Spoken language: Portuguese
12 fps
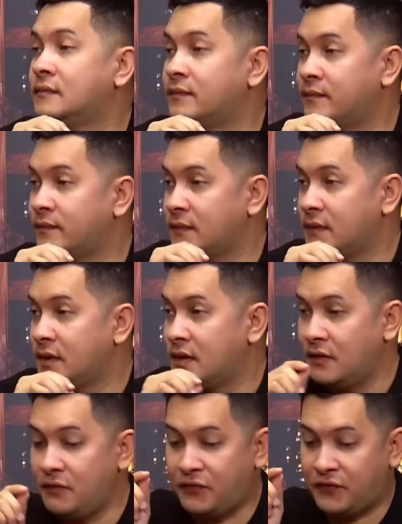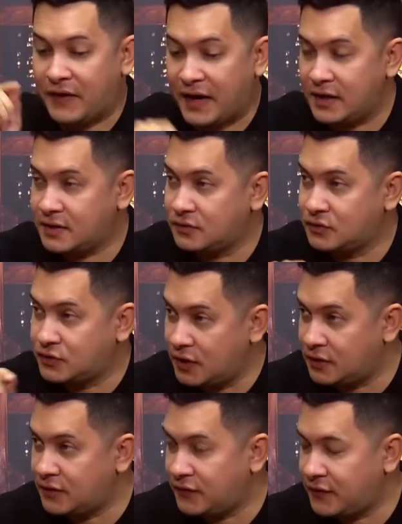é um serviço, um serviço ele faz do
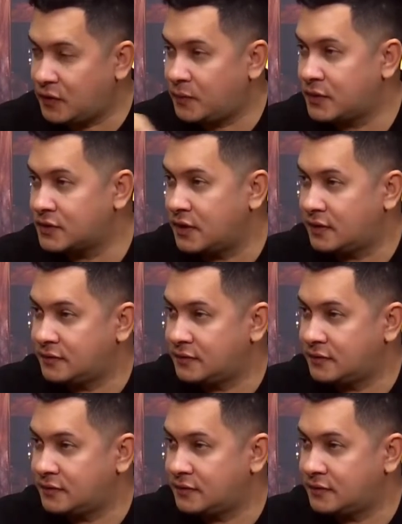jeito que ficou no projeto. E